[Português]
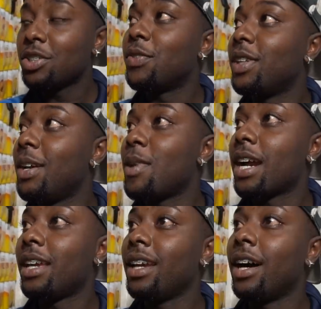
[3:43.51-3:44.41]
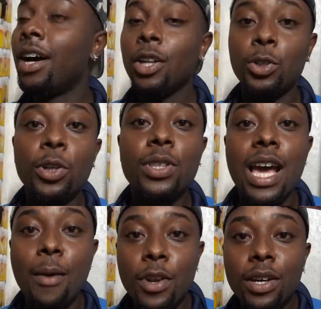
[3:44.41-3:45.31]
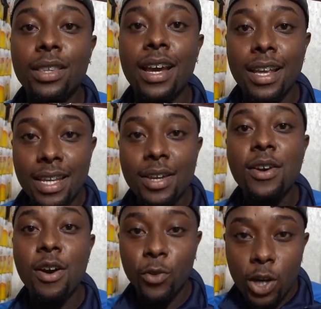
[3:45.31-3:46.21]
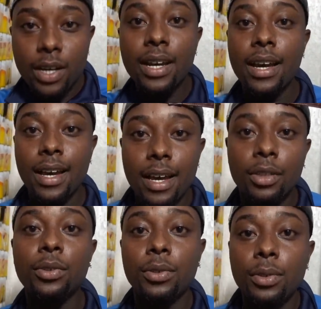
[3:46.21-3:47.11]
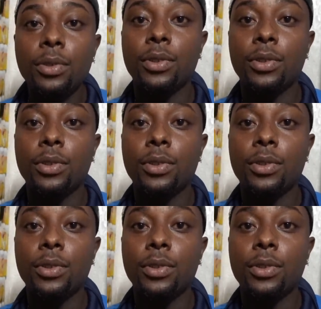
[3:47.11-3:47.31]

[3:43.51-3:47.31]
Deixa eu me lembrar aqui, ó. Tu tá brotando e convocando